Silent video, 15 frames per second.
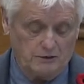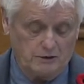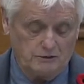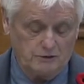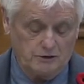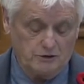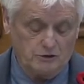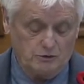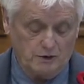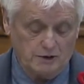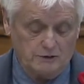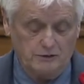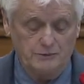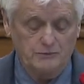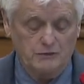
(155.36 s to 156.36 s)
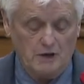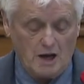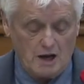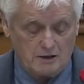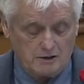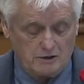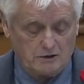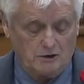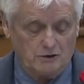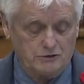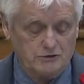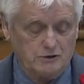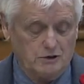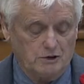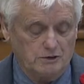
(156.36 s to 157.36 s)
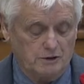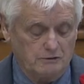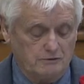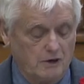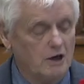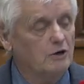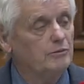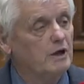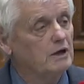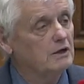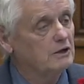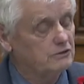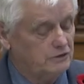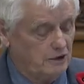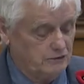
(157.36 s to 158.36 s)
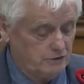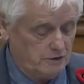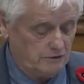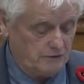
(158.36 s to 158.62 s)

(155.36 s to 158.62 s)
sources euh, et chaînes d'alimentation,